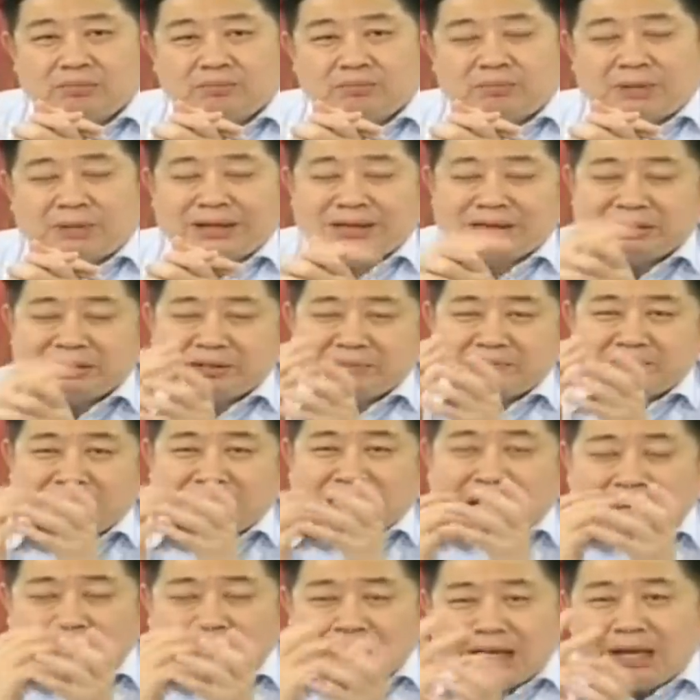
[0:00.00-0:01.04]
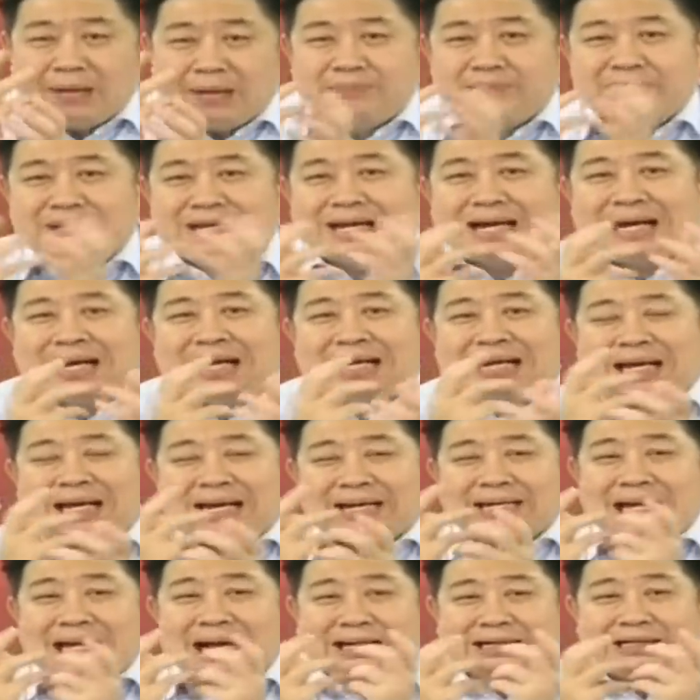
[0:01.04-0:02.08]
มันมันเริ่มมีอะไรหลา
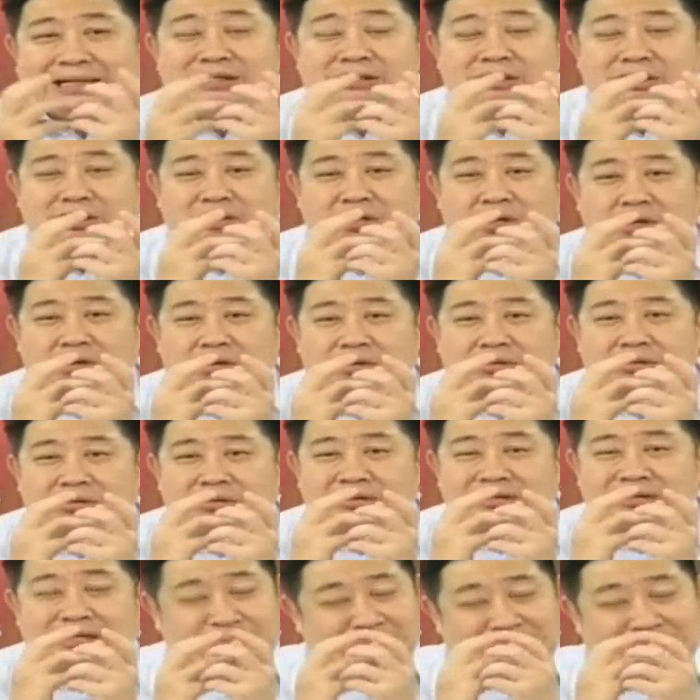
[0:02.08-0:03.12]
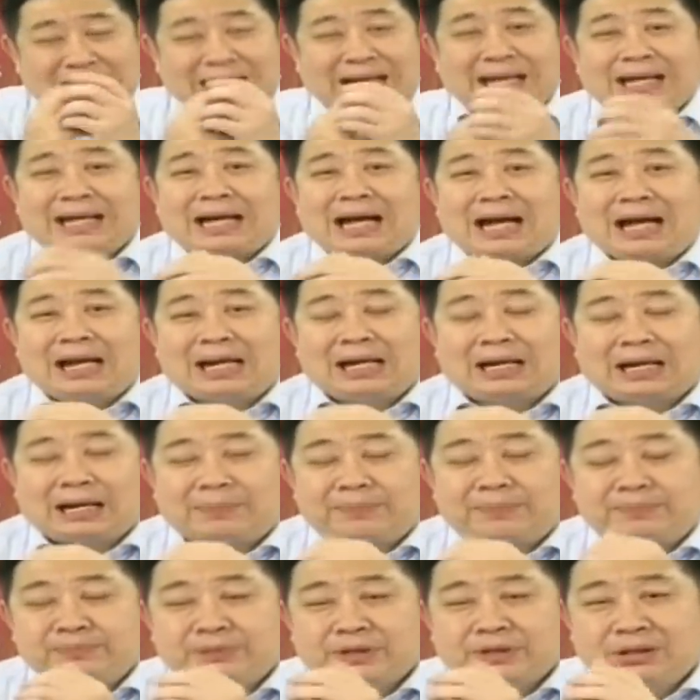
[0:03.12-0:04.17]
ยอย่างที่จะต้องจับตาใกล้ๆแล้วครับ
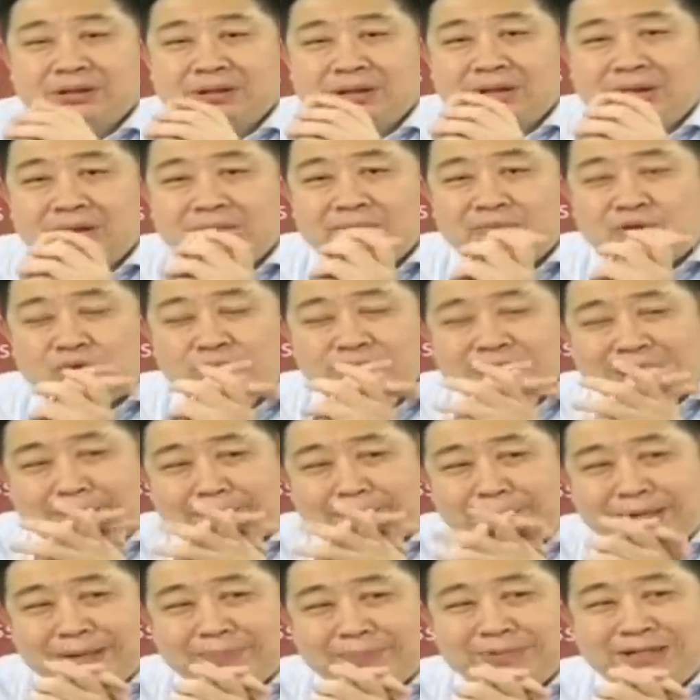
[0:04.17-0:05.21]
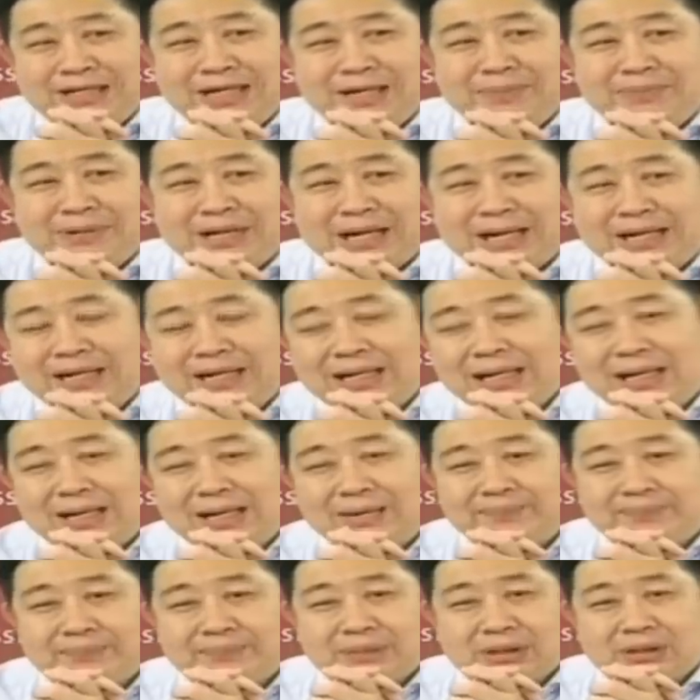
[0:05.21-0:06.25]
ผมอยากเปรียบเทียบยังไงดีฮะ
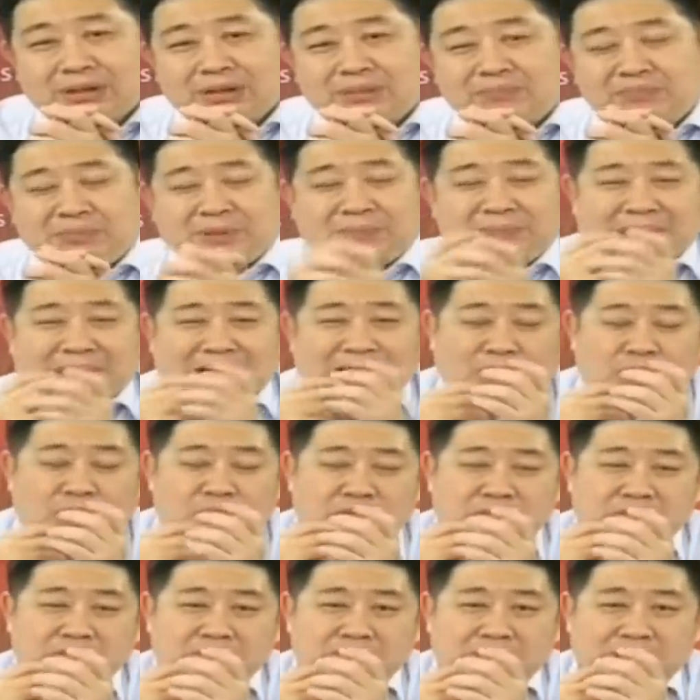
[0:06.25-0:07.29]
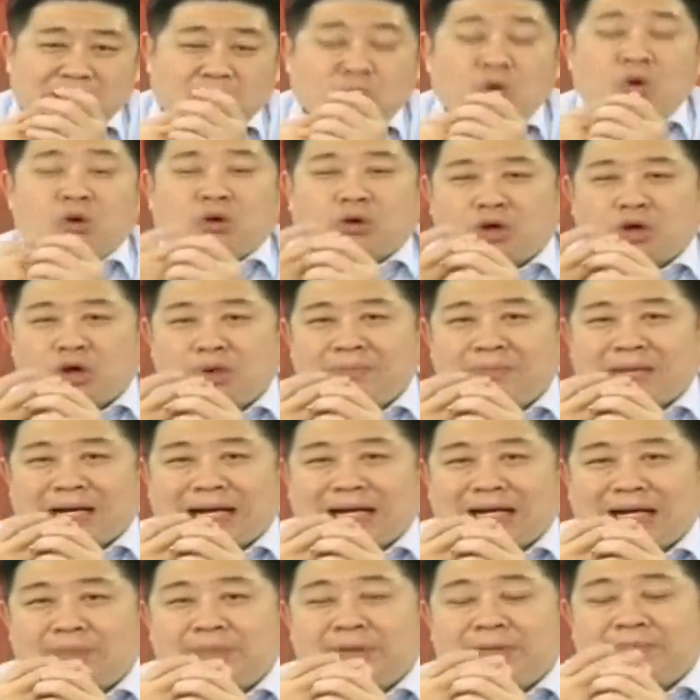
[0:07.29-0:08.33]
มันเหมือนเราเราหกล้มอะ
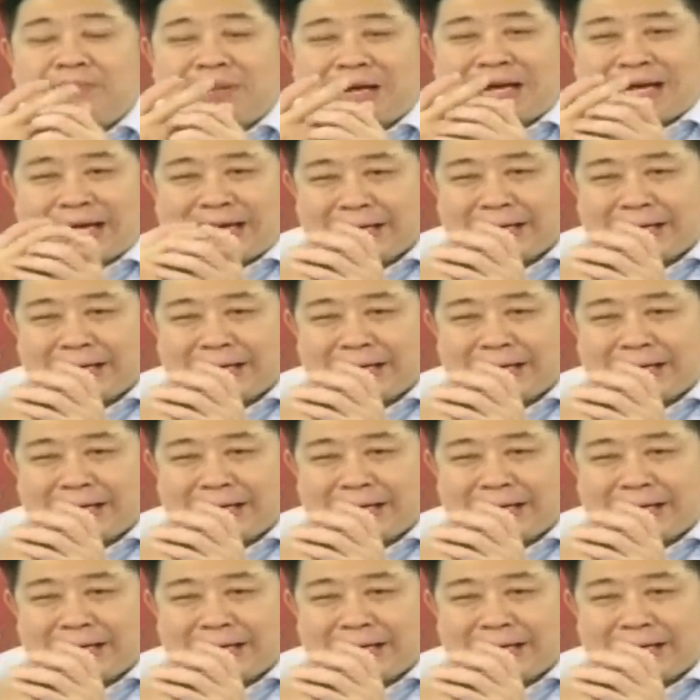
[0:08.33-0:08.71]
ฮะเราเป็นแผล